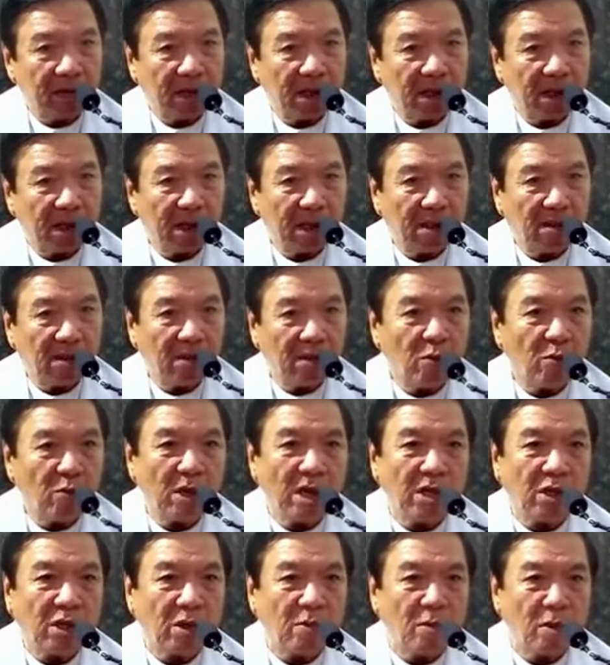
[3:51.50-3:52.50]
Ayaw,
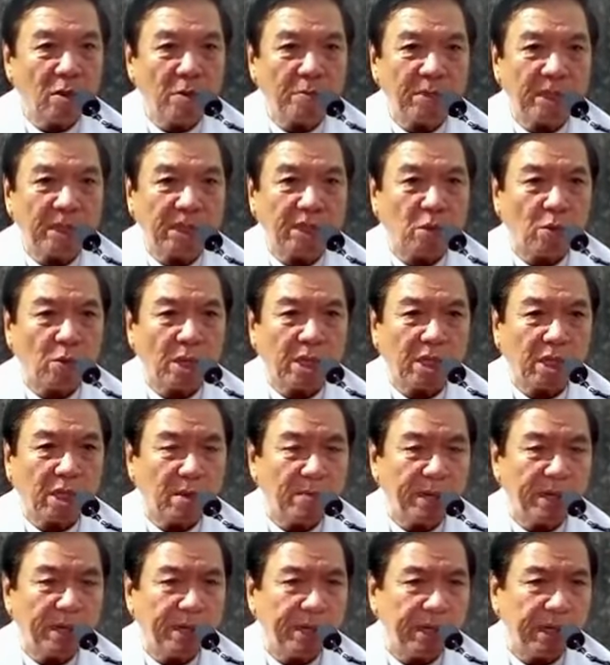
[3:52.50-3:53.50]
ayaw ka mo patawag
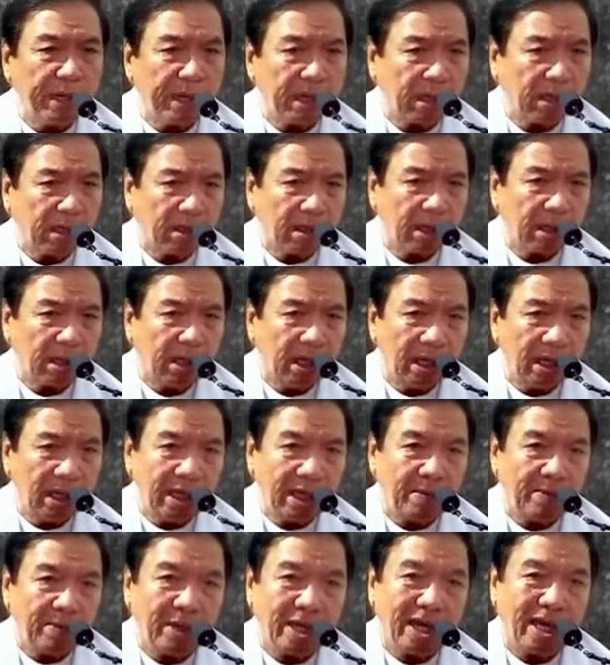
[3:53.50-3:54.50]
kamander, kadili
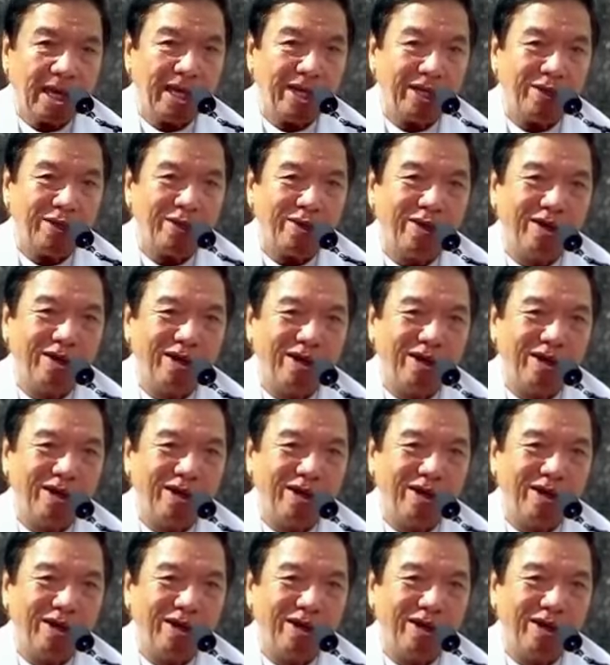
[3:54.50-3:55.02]
na maayo,